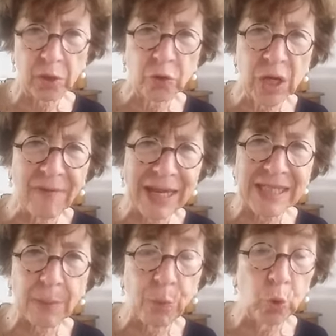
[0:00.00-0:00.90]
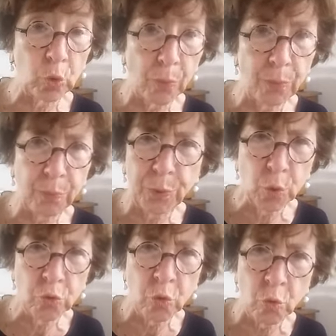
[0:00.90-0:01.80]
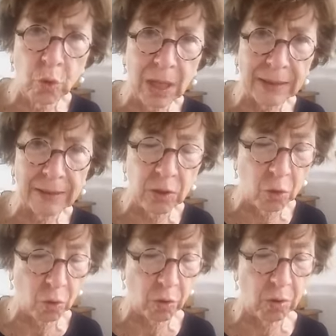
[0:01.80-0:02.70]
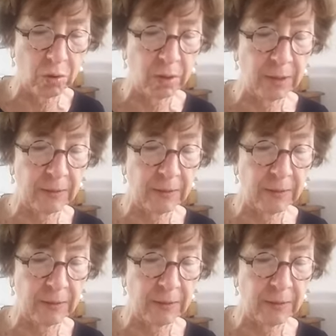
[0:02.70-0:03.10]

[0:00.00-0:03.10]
non avrei saputo più nulla di loro?